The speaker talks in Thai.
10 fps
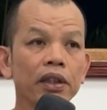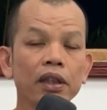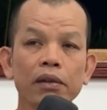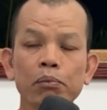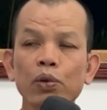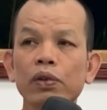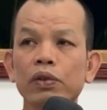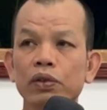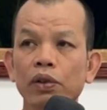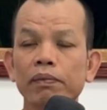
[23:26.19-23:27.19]
นี่บุญ
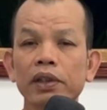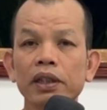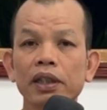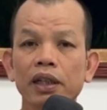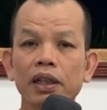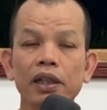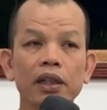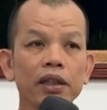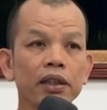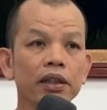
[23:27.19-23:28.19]
กุศลมันถึงจะเกิ
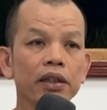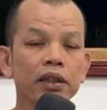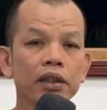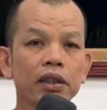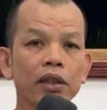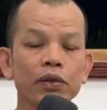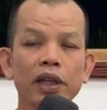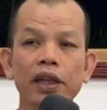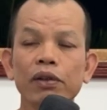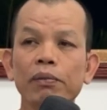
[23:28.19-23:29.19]
ด เข้า
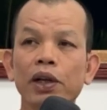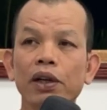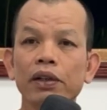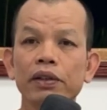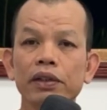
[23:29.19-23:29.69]
ใจยุบบอก